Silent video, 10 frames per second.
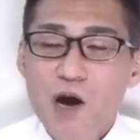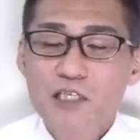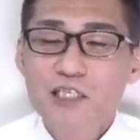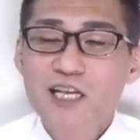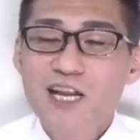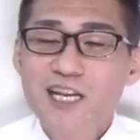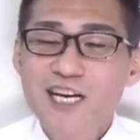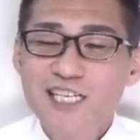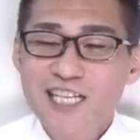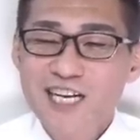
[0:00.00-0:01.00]
マジで何
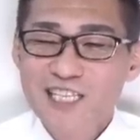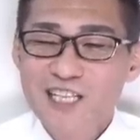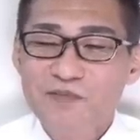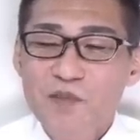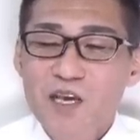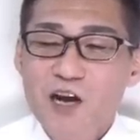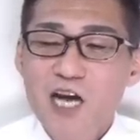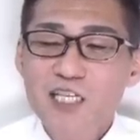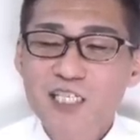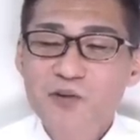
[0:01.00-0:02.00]
がしたかったの
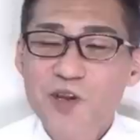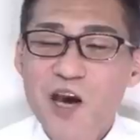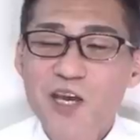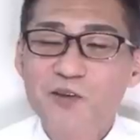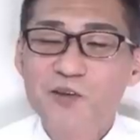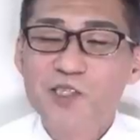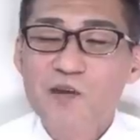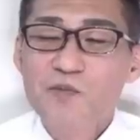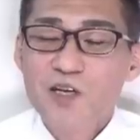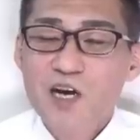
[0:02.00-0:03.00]
ガーシーより早いの草。
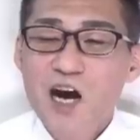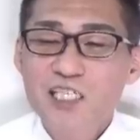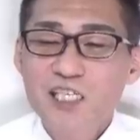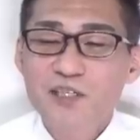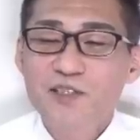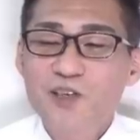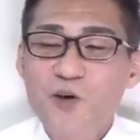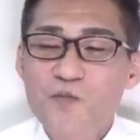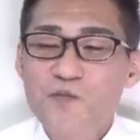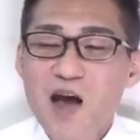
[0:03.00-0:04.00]
ガーシー。
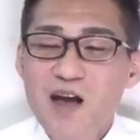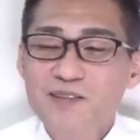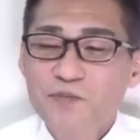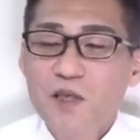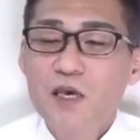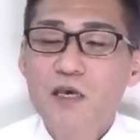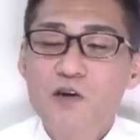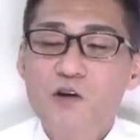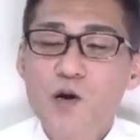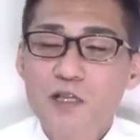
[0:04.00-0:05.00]
ちょ、ま、
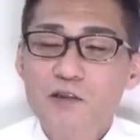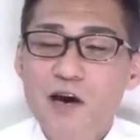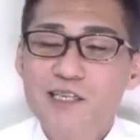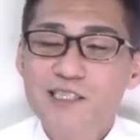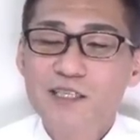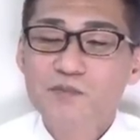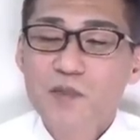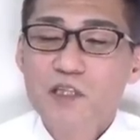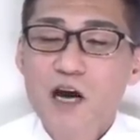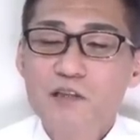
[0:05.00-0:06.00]
えー、壊れんの早すぎ。
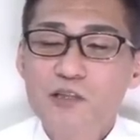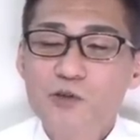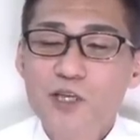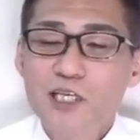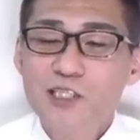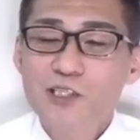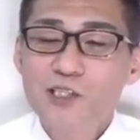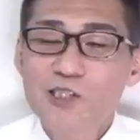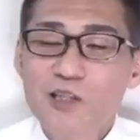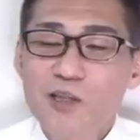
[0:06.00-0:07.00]
なんでそんなに傷
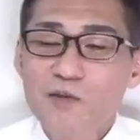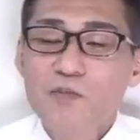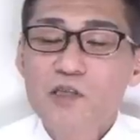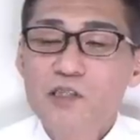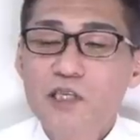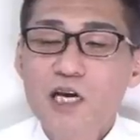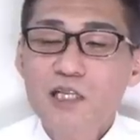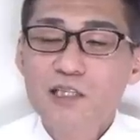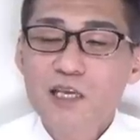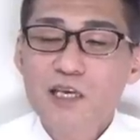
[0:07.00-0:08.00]
ついてんねん。好き
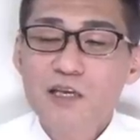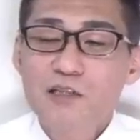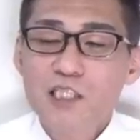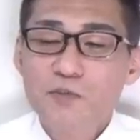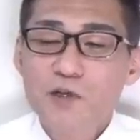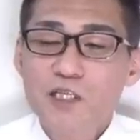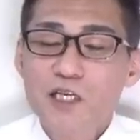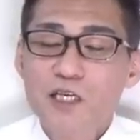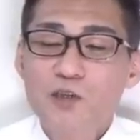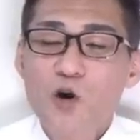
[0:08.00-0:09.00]
勝手言える立場になら
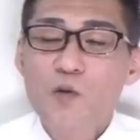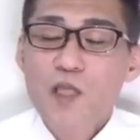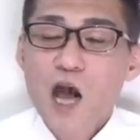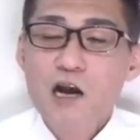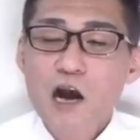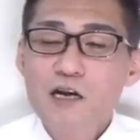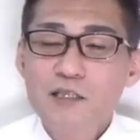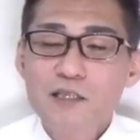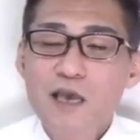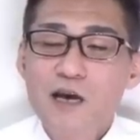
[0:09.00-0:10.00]
ないと、あかん
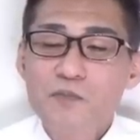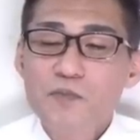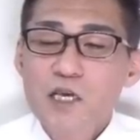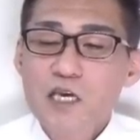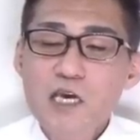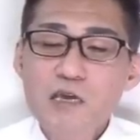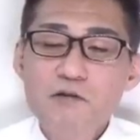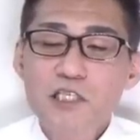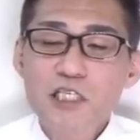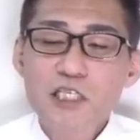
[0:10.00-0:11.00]
かったんやろ。議員
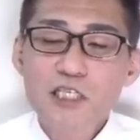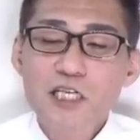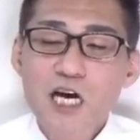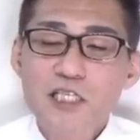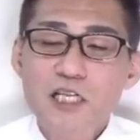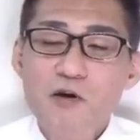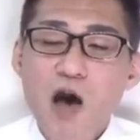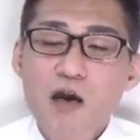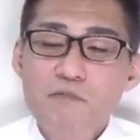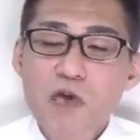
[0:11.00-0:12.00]
は事実に関して
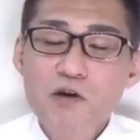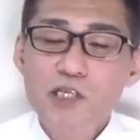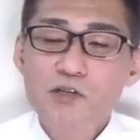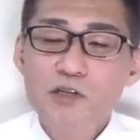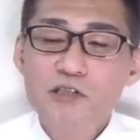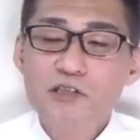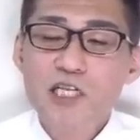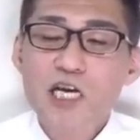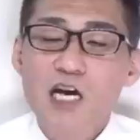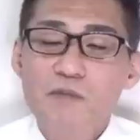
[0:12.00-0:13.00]
は、名誉毀損は通じ
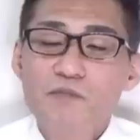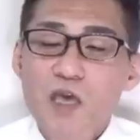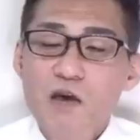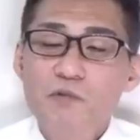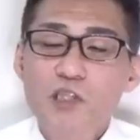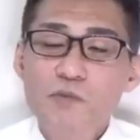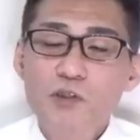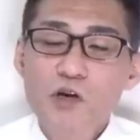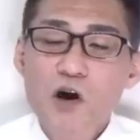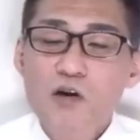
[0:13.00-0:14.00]
ないから。えー、もともと、